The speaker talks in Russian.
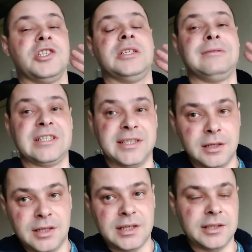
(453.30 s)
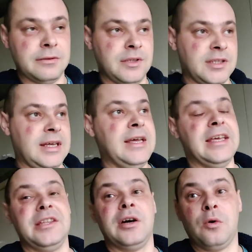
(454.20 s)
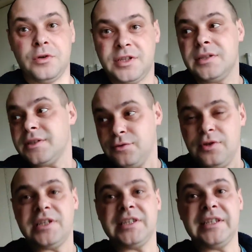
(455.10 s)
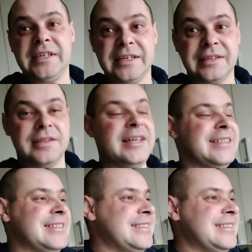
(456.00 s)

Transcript: ЖД вокзала Катовицы. И до хостела сюда я доехал